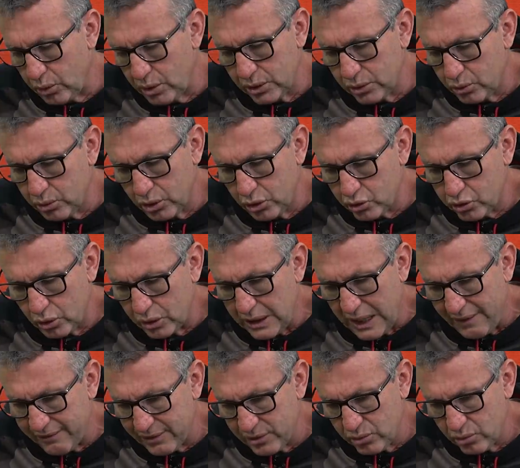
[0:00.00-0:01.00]
quando eu
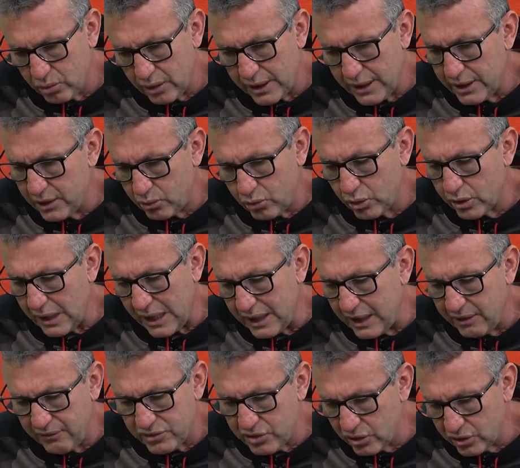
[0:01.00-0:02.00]
jogava no Guarani, quando era
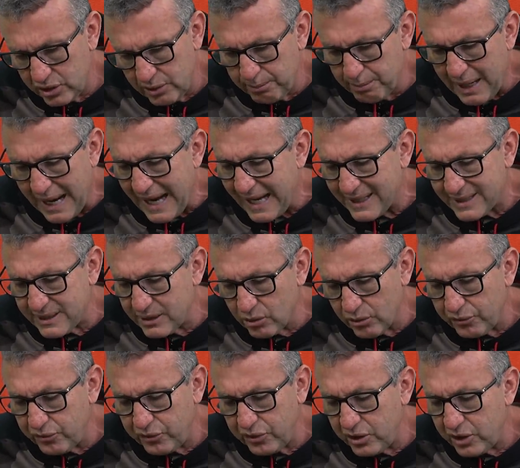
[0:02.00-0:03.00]
divisão de base,
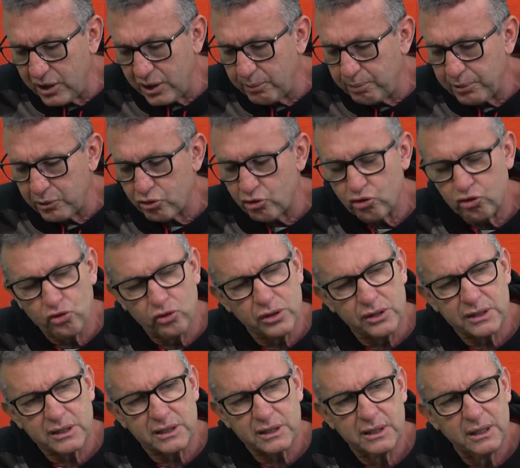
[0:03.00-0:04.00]
eu vi
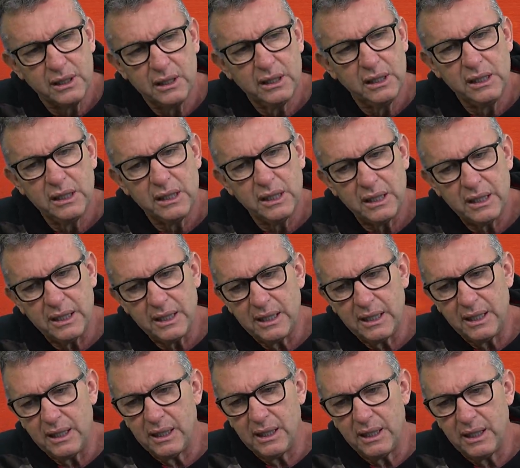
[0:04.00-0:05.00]
pessoas
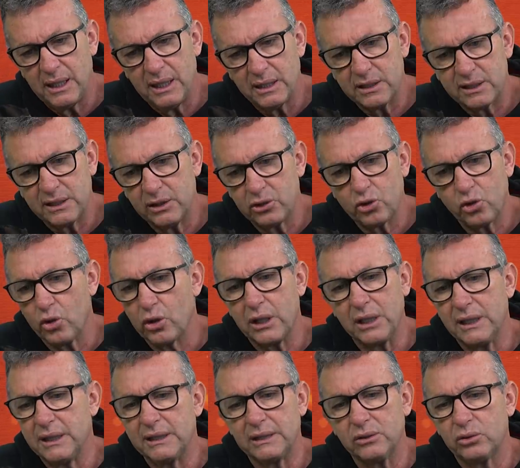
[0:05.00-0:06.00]
é, se
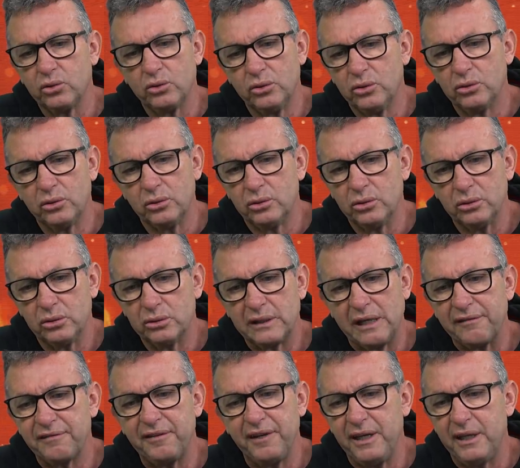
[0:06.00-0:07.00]
drogando
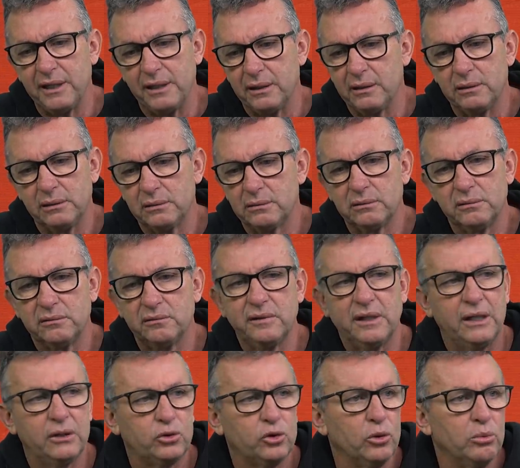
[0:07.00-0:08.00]
na veia,
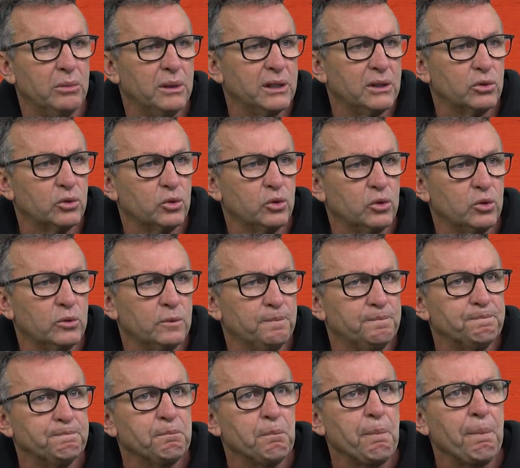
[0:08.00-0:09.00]
vai tomando,
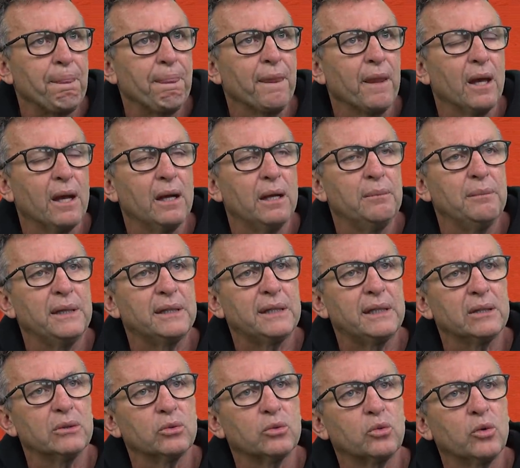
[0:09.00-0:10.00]

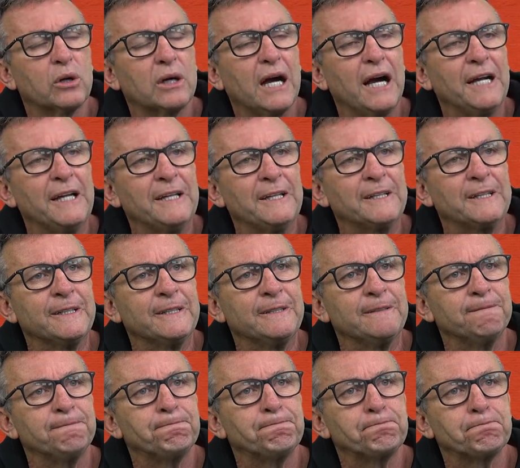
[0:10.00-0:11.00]
metendo cocaína,